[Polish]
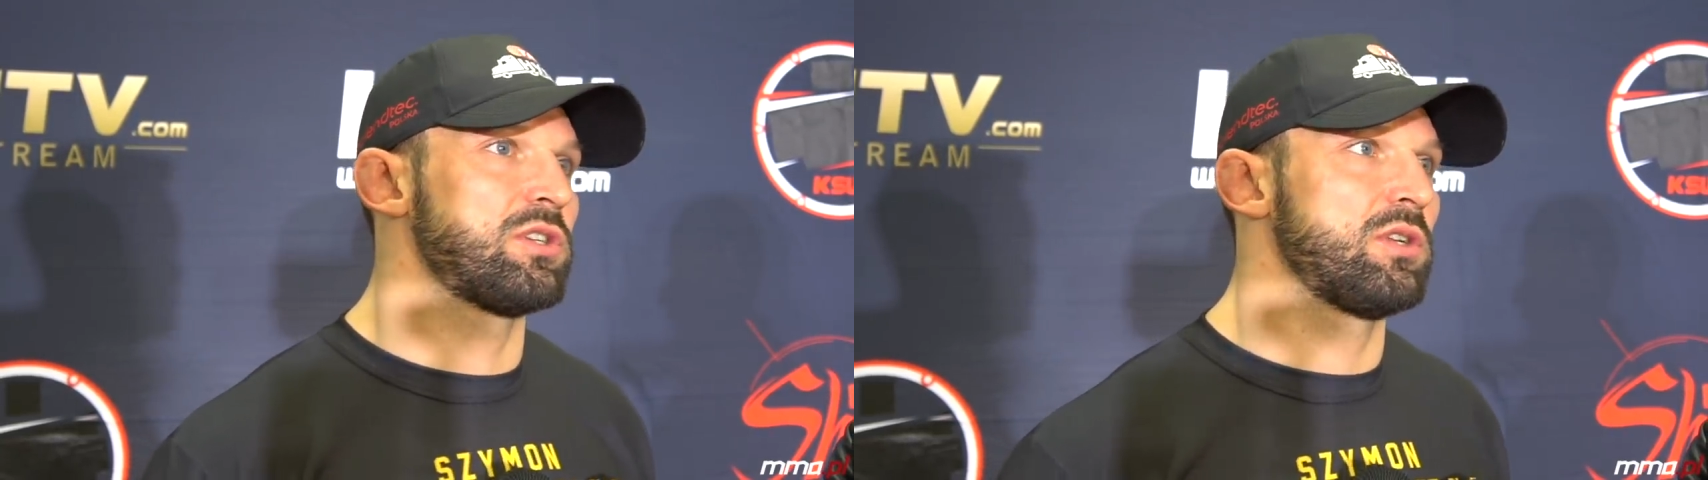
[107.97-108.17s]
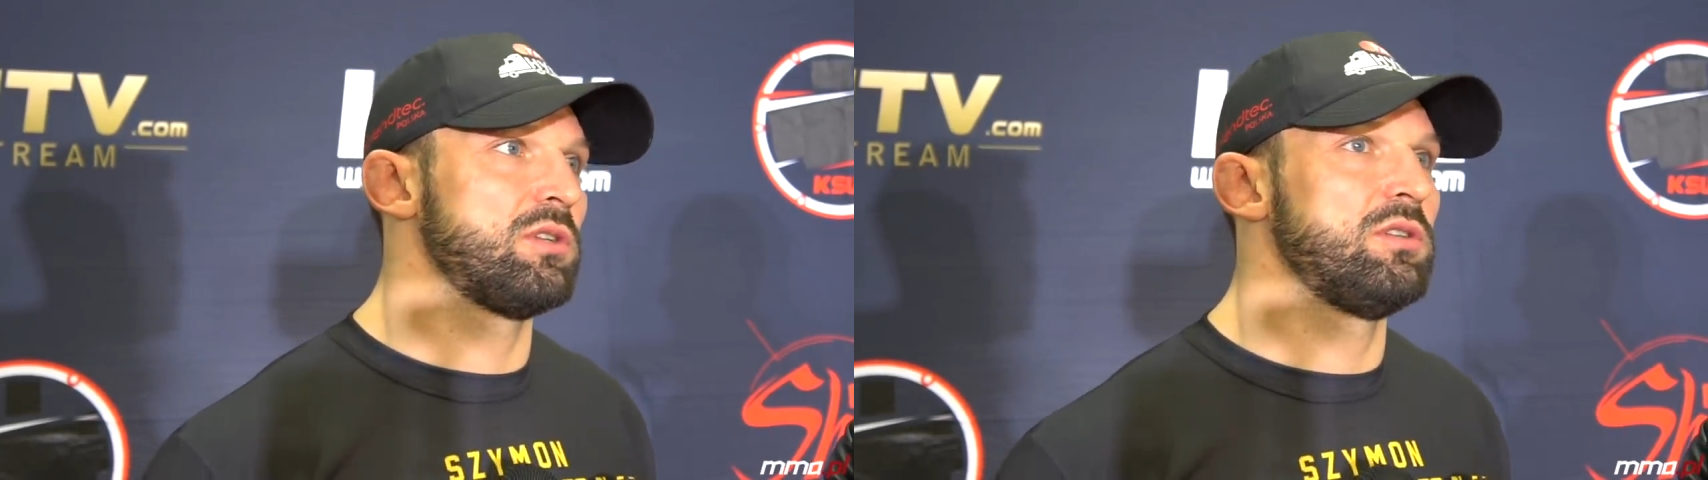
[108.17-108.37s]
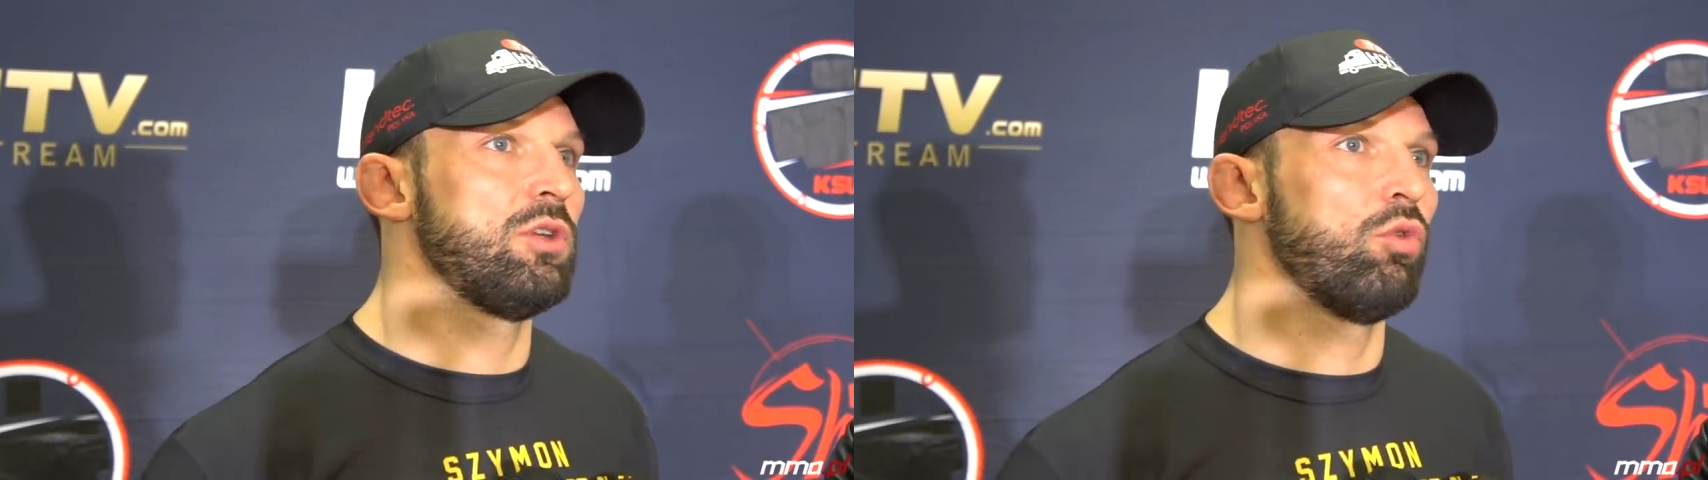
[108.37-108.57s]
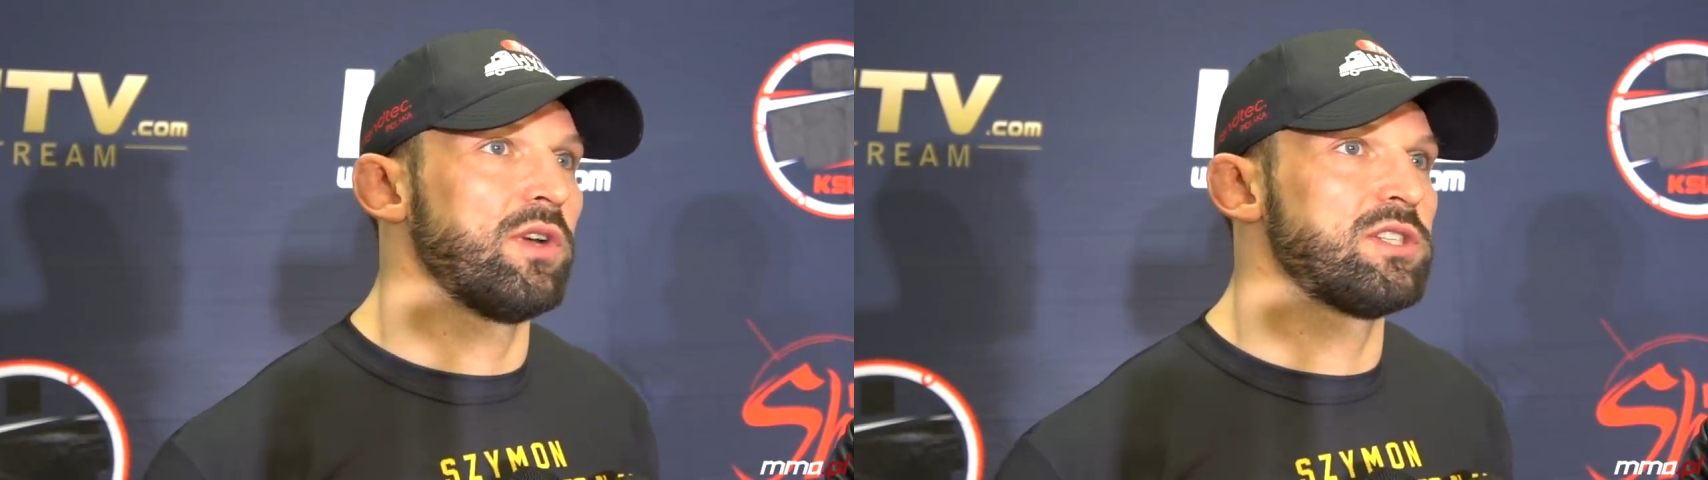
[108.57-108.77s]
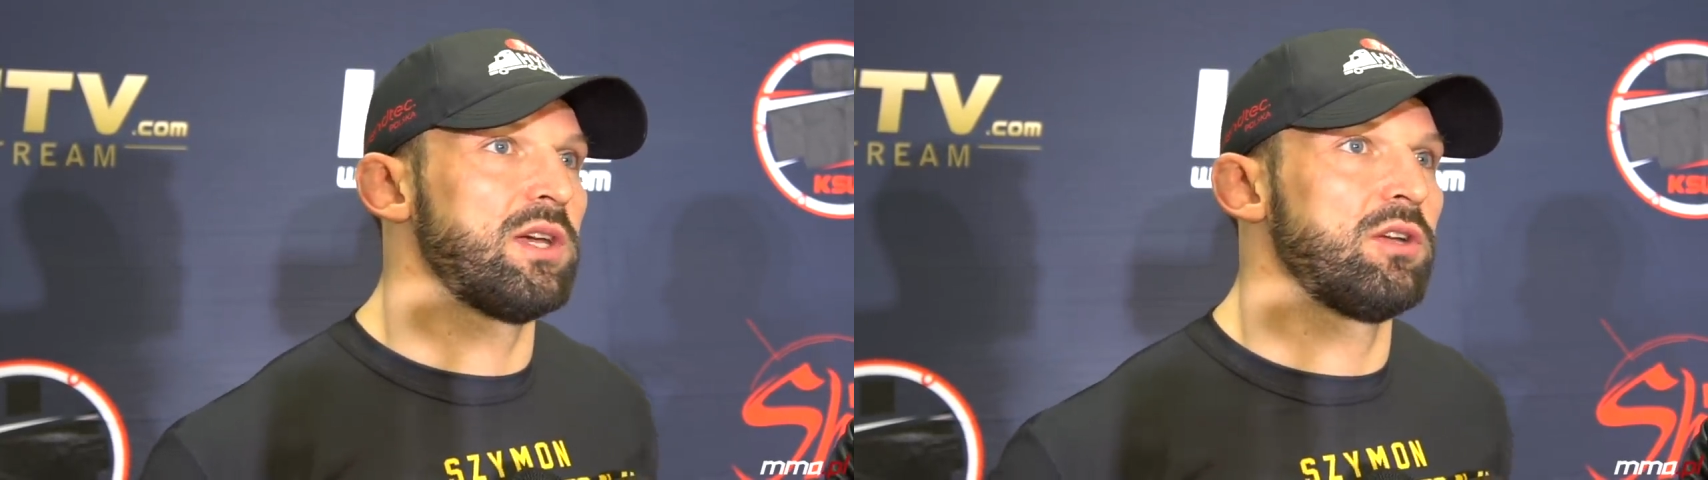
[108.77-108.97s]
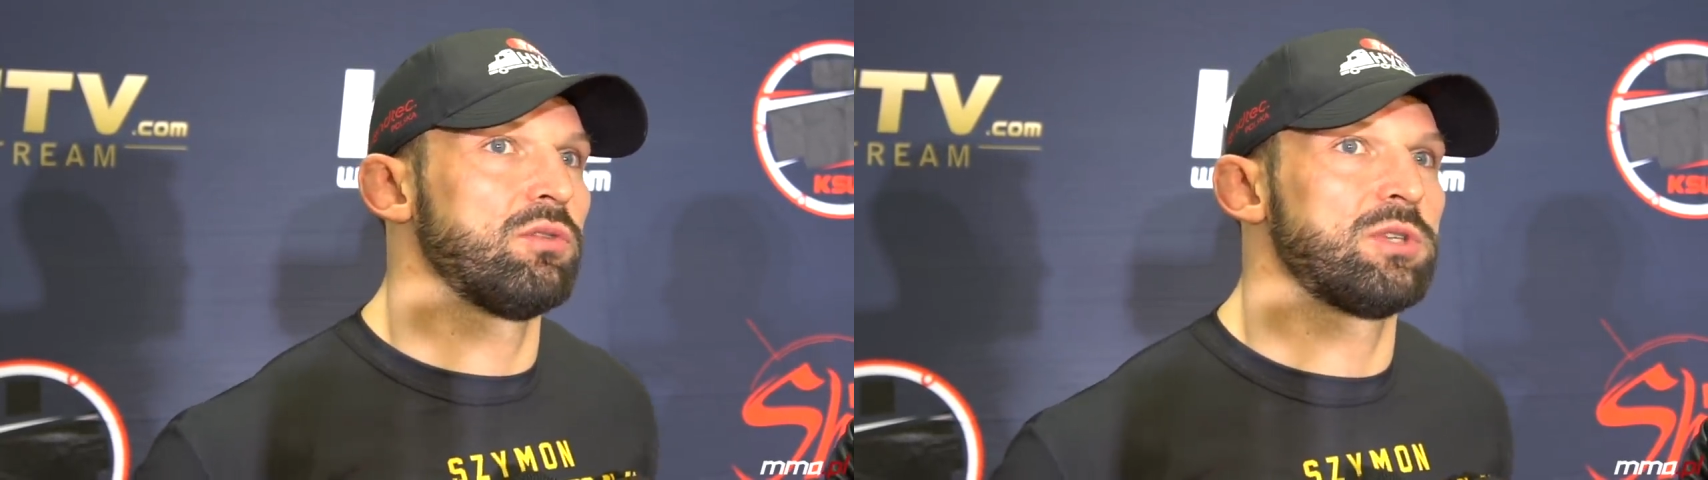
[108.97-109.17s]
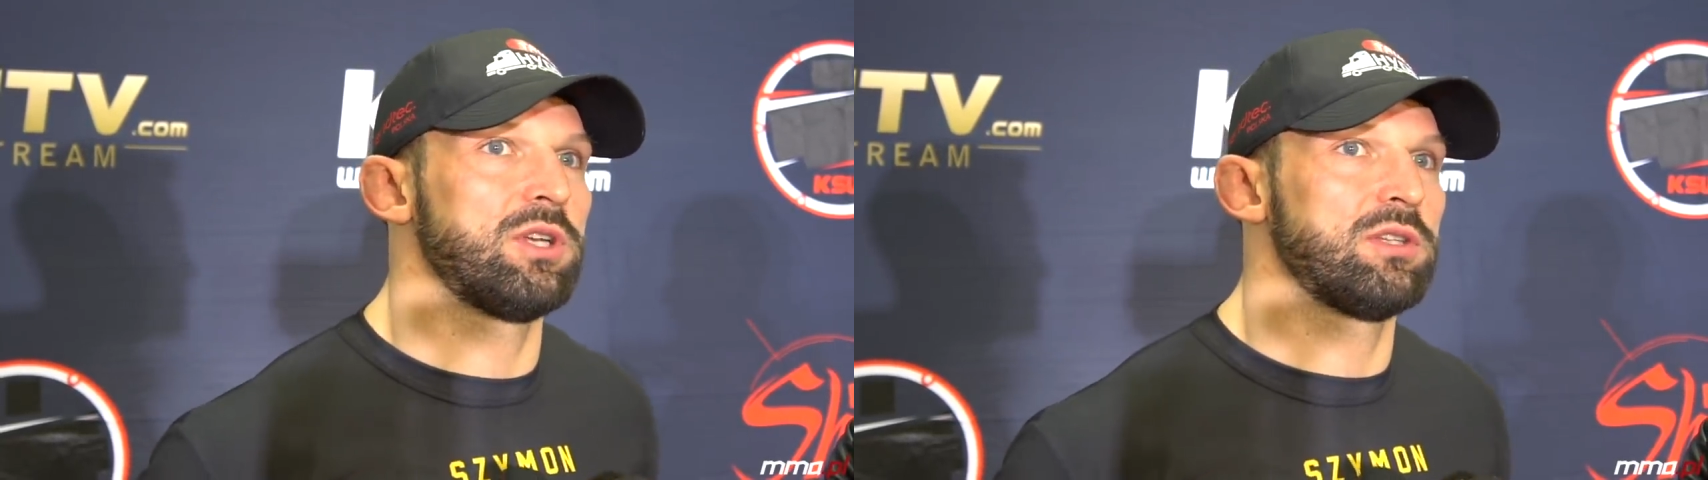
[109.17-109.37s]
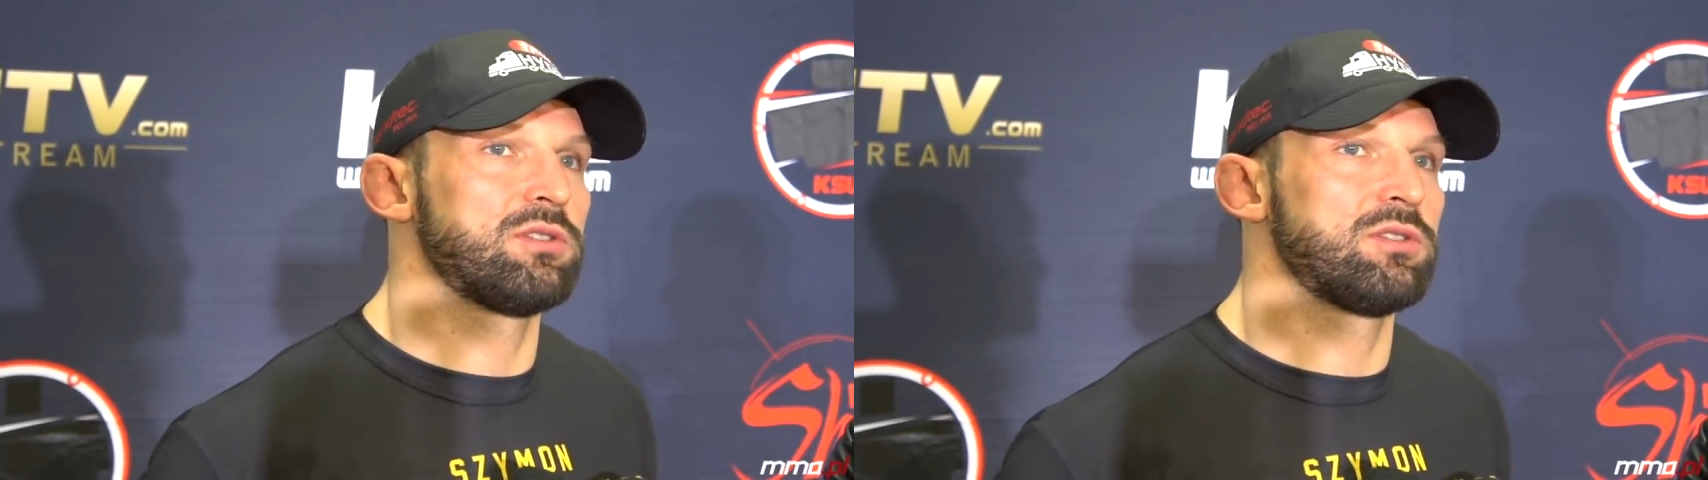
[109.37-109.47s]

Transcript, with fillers: że nie uważają, że